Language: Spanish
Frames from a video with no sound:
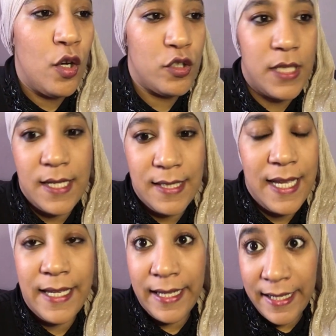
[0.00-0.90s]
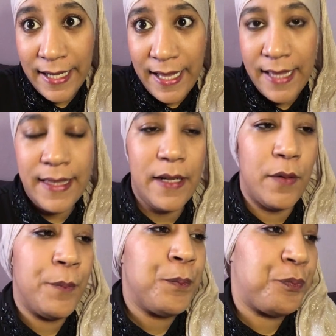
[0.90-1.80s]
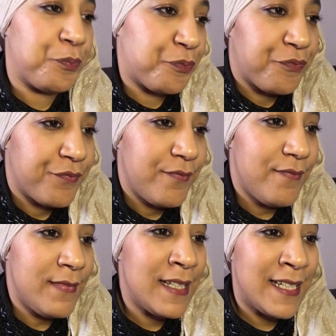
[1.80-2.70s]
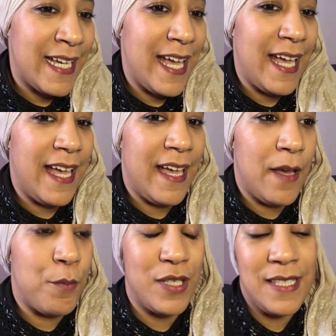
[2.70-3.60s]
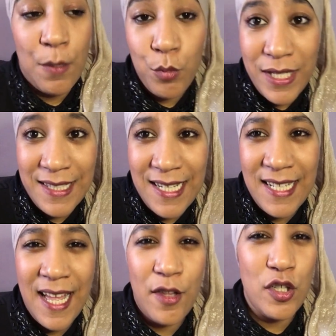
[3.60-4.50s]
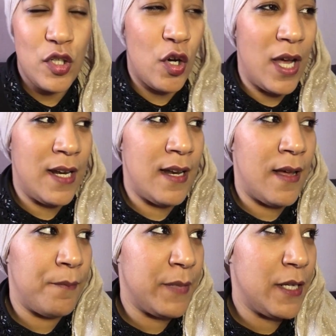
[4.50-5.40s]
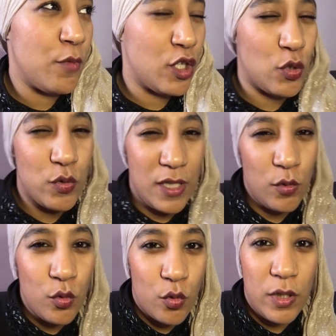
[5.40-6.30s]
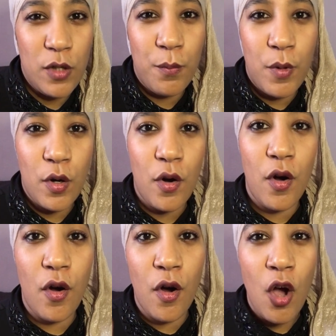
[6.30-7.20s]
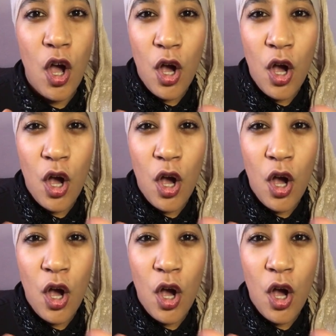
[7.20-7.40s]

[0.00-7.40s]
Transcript: O sea, sé, que qué quiere decir? que pues están muy estresados o al mínimo que escuchan un ruido un poco